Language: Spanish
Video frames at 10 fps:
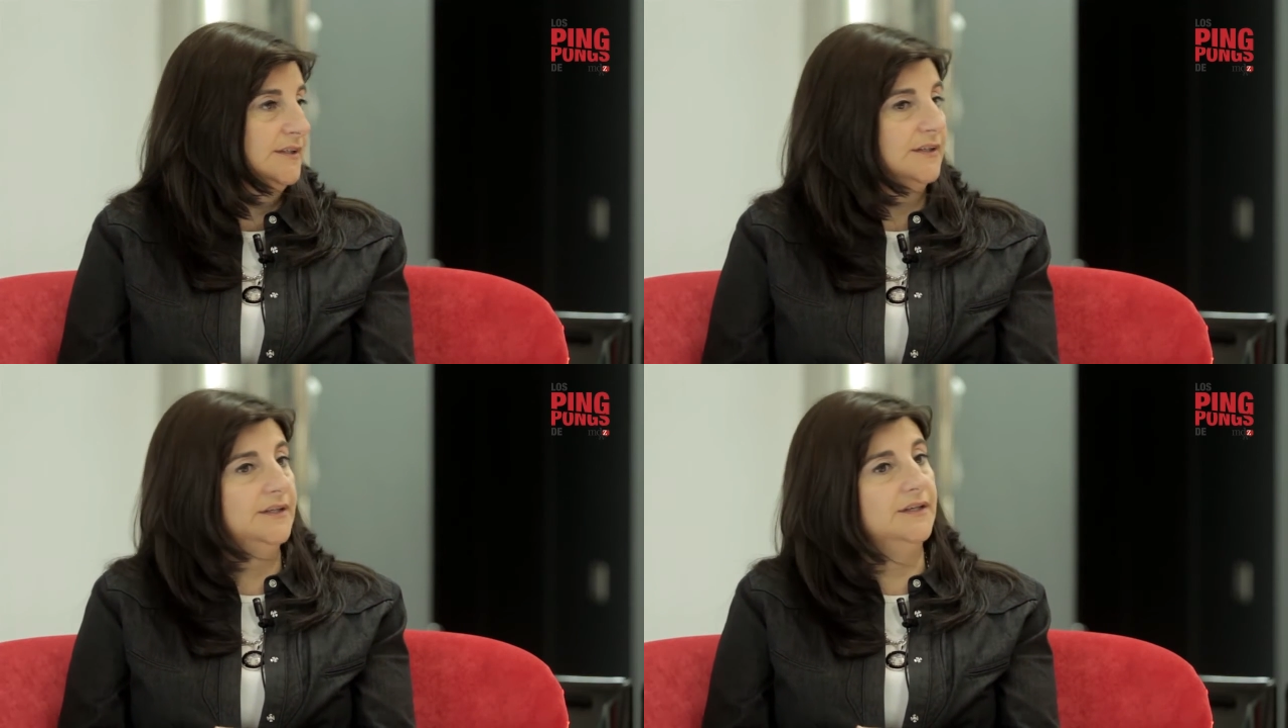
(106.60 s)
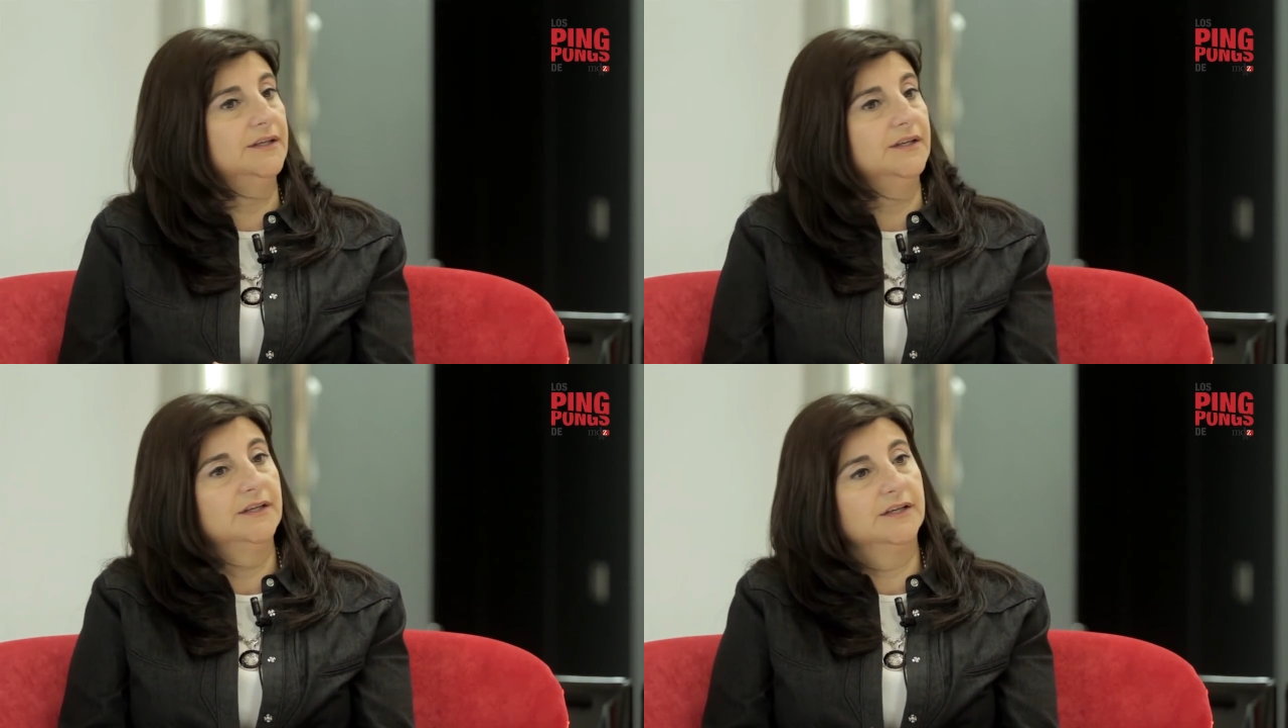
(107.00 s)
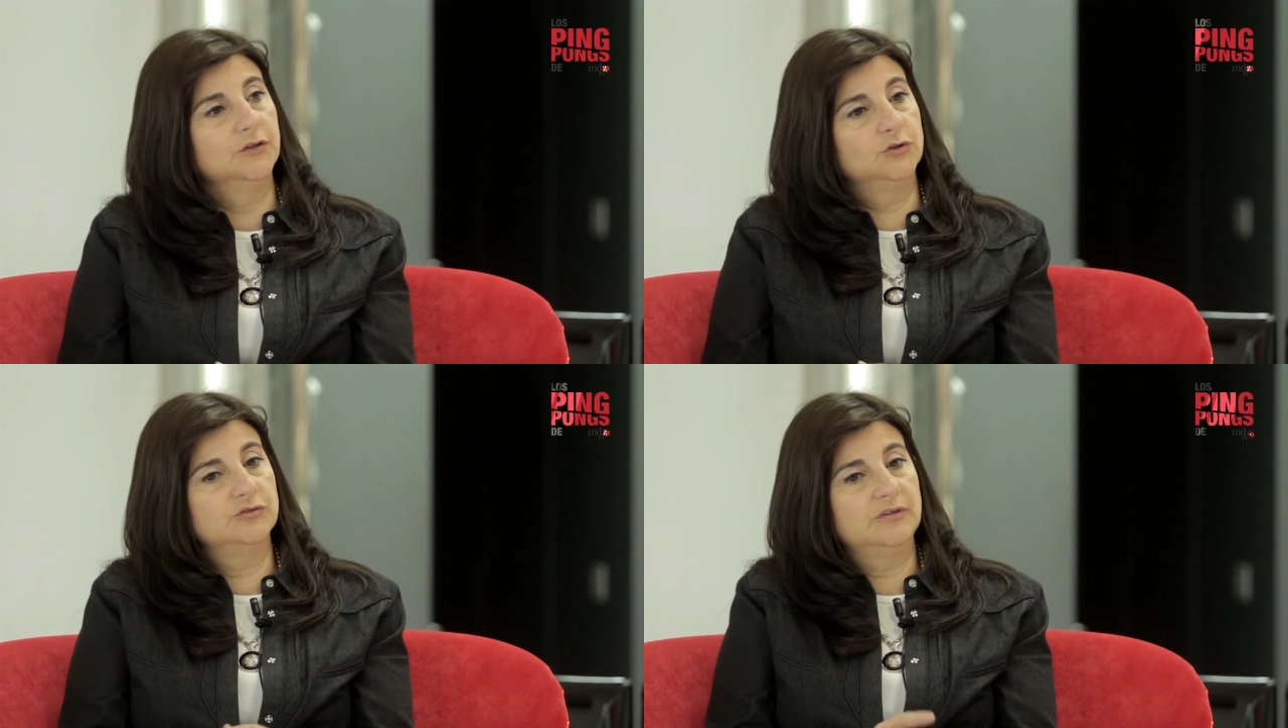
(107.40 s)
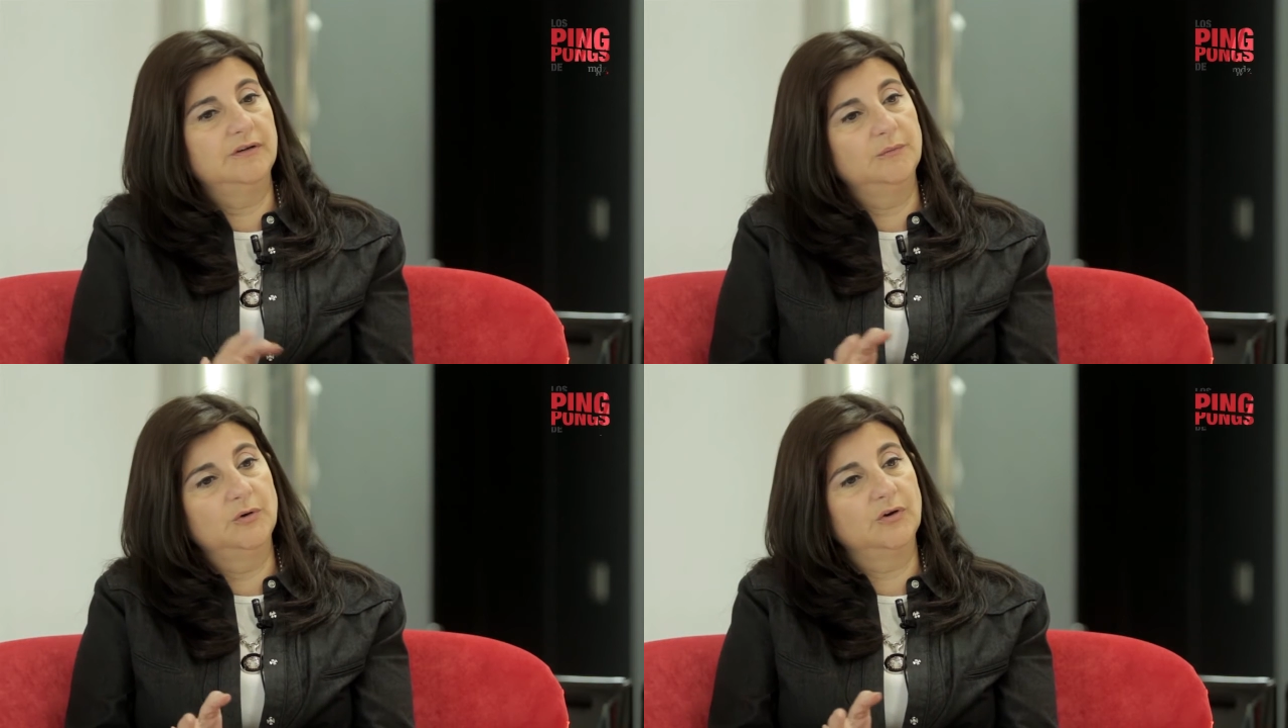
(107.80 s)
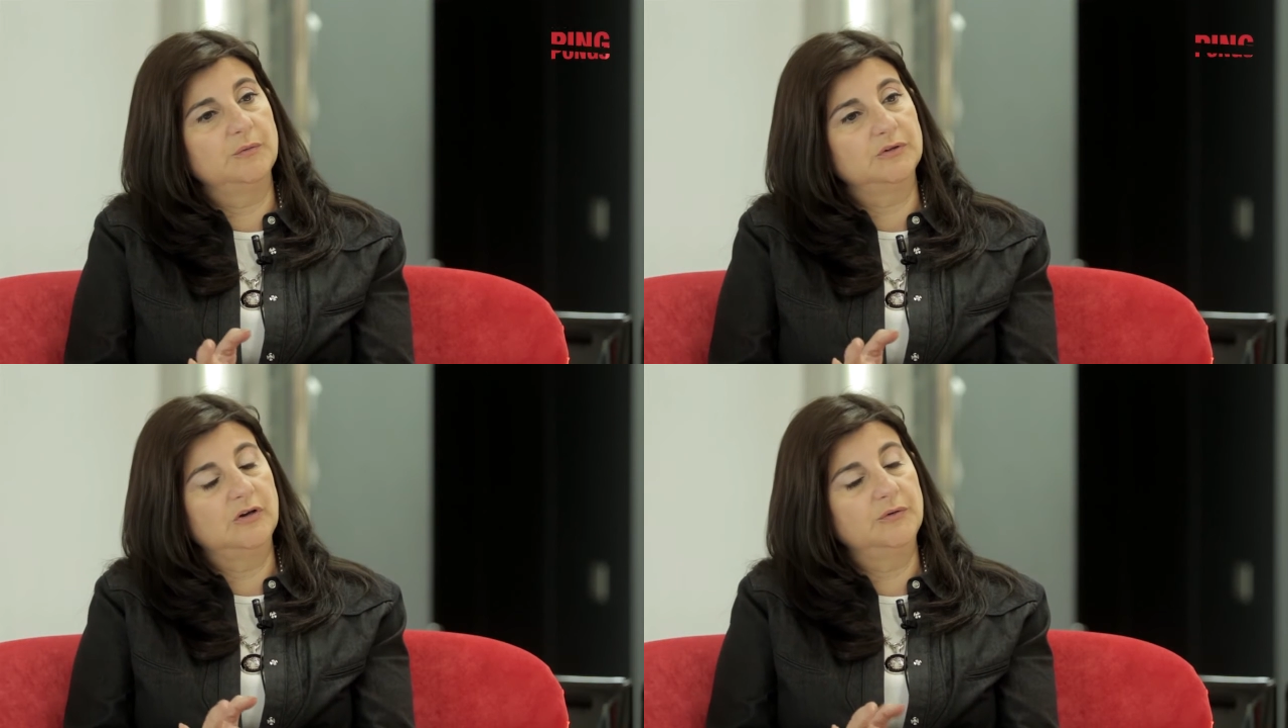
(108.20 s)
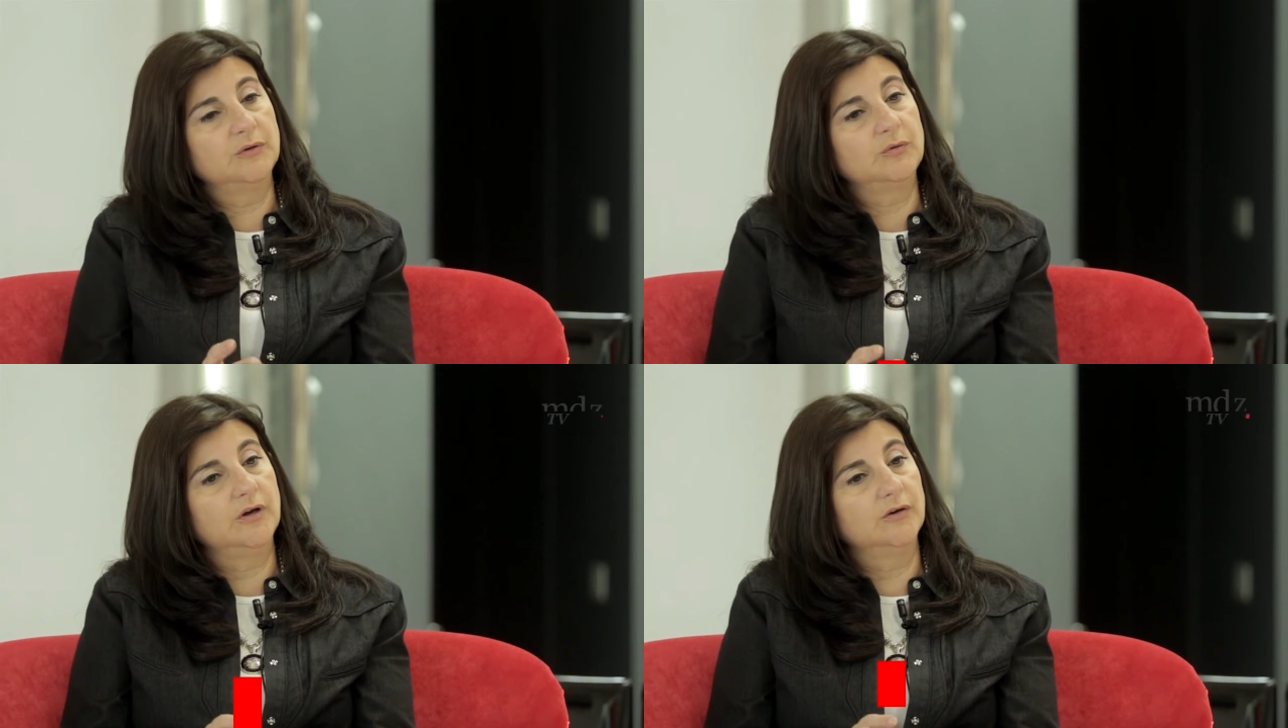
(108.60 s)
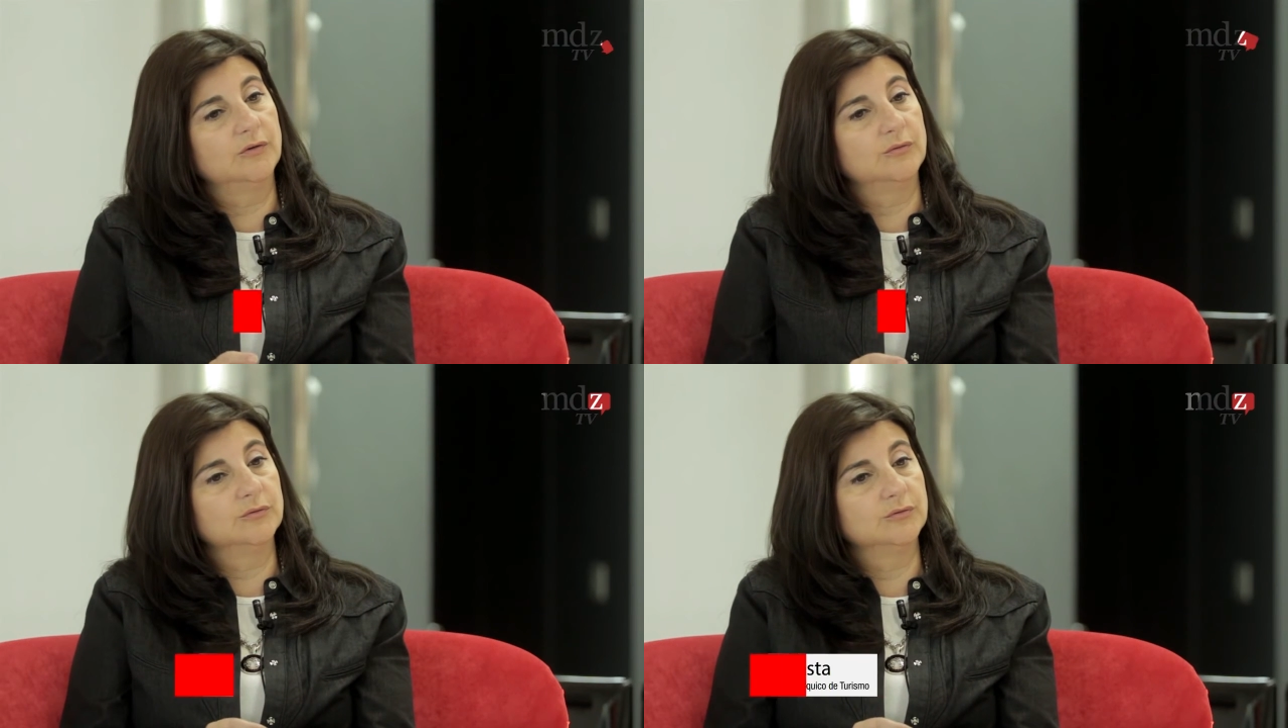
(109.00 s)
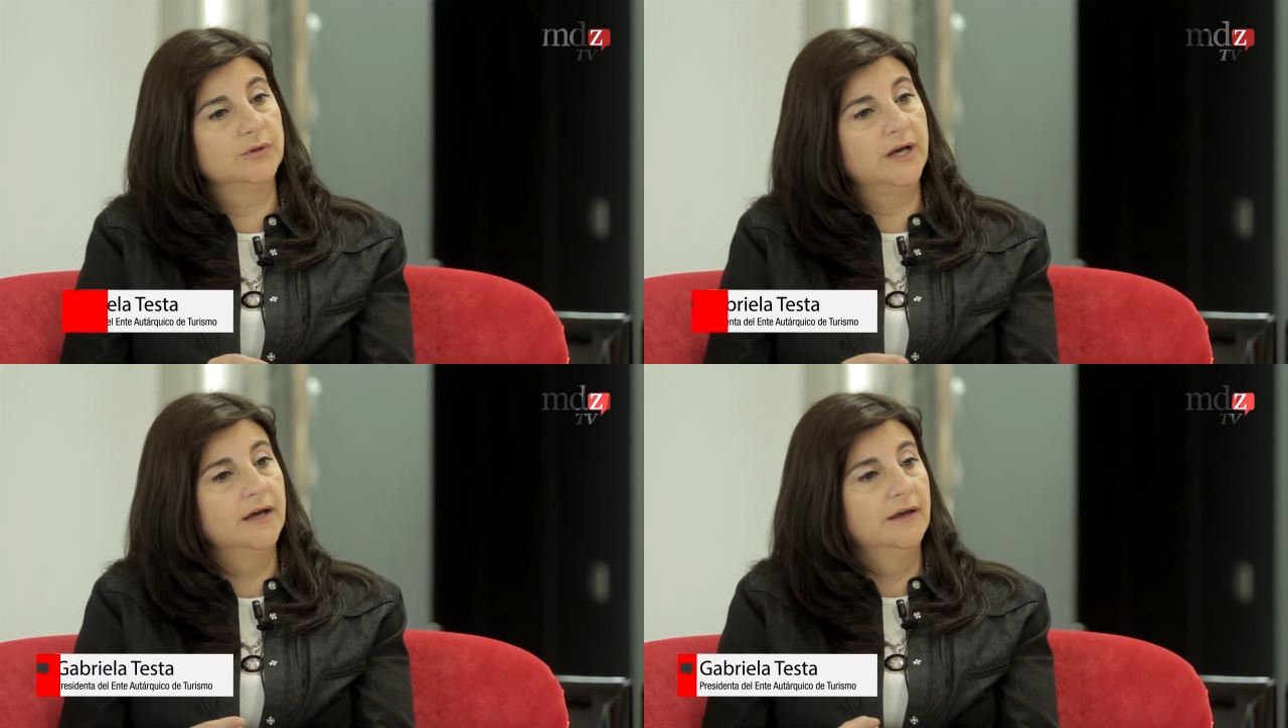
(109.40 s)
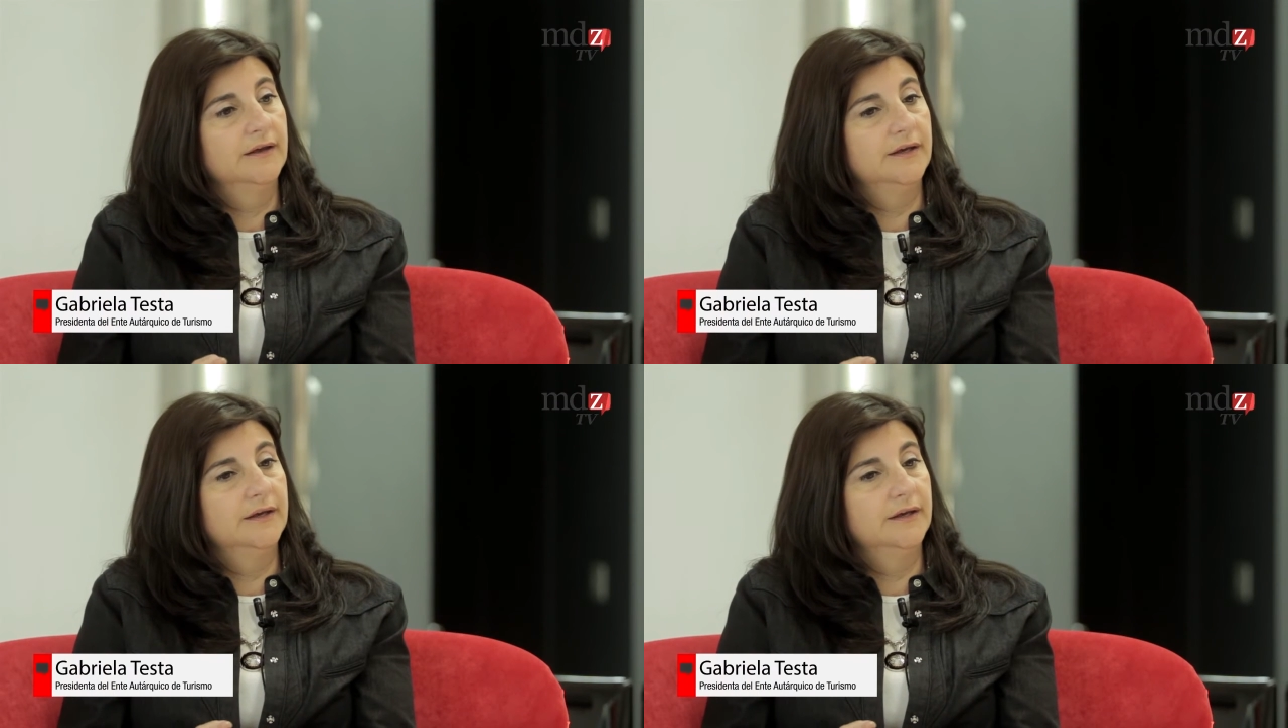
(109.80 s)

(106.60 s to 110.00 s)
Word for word: que, todos sabemos los que hemos estado vinculados en cultura,